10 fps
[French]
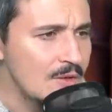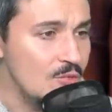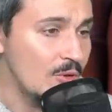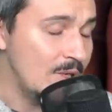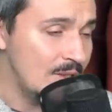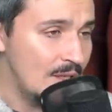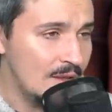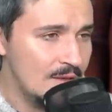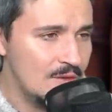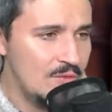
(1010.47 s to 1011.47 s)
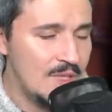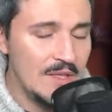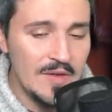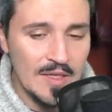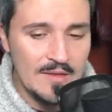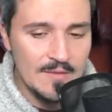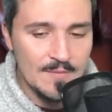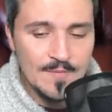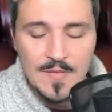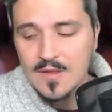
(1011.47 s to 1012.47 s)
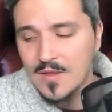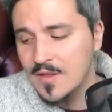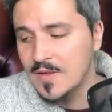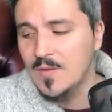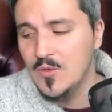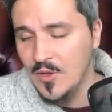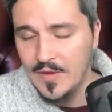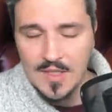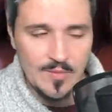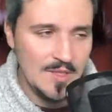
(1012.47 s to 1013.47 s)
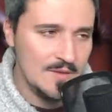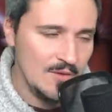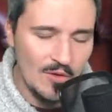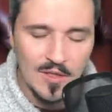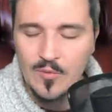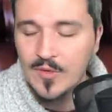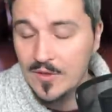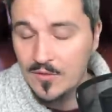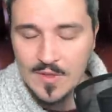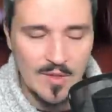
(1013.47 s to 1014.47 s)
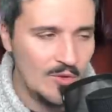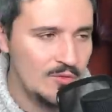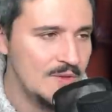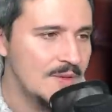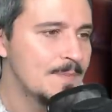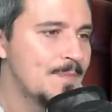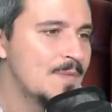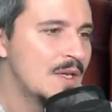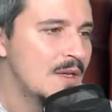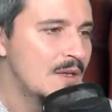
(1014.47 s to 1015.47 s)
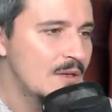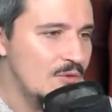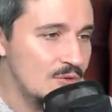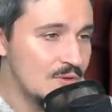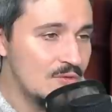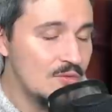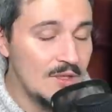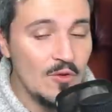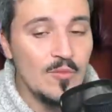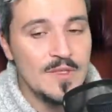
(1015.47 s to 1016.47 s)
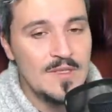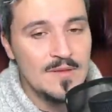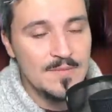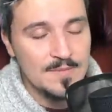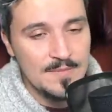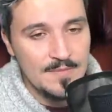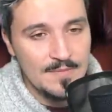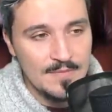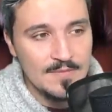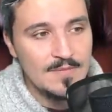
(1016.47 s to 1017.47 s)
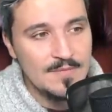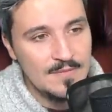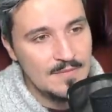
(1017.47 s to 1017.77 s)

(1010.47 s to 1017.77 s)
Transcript: le premier cercle est celui de l'avarice, la description avec les pièces d'or, les montagnes de diamants, tout ça. Le second, la gourmandise. Mhm.